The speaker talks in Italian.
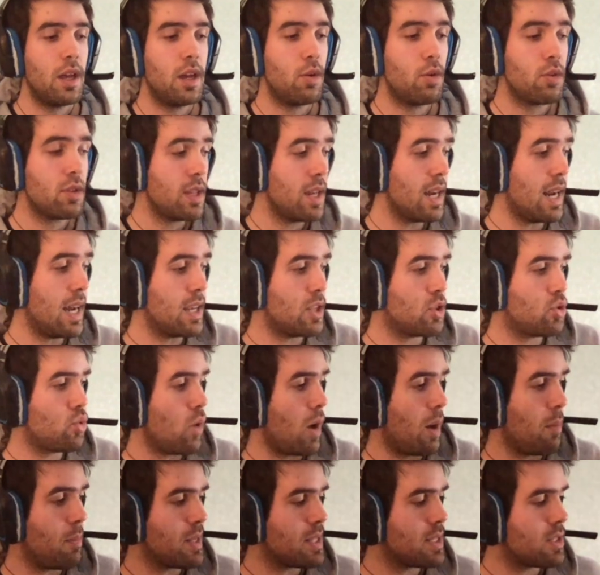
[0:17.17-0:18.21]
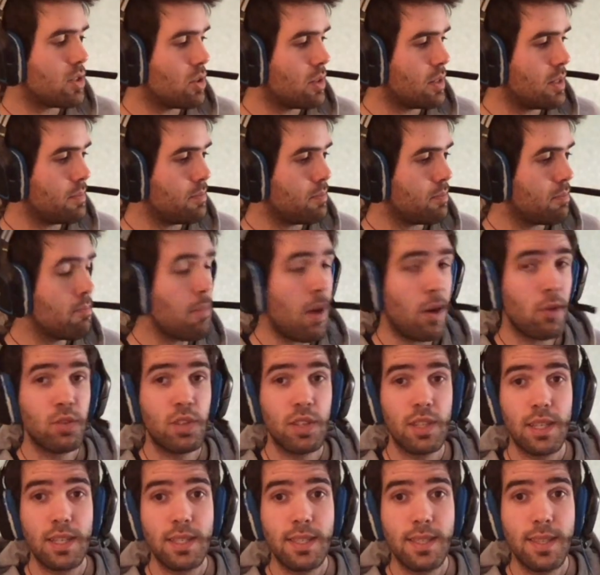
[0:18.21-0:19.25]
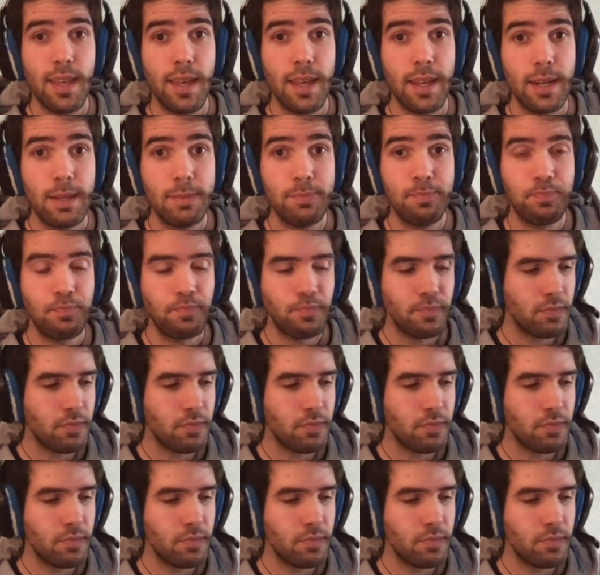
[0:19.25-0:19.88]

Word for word: ordinai su Amazon mouse e tastiera,